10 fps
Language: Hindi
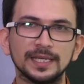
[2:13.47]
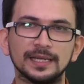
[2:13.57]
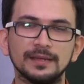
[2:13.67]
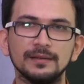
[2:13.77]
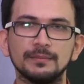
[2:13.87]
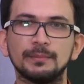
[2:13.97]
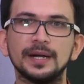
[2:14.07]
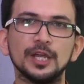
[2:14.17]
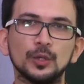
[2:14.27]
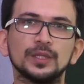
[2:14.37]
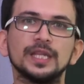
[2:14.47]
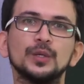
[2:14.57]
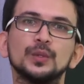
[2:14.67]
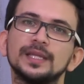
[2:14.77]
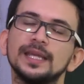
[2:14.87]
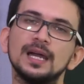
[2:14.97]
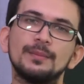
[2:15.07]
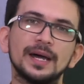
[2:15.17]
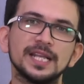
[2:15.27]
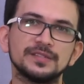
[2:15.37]
हैं बड़े होते होते
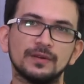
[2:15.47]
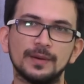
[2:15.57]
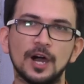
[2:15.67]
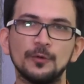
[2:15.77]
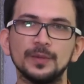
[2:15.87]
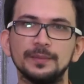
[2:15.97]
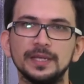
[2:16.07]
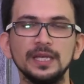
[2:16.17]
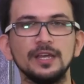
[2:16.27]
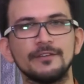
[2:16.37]
हमारे स्वभाव में भी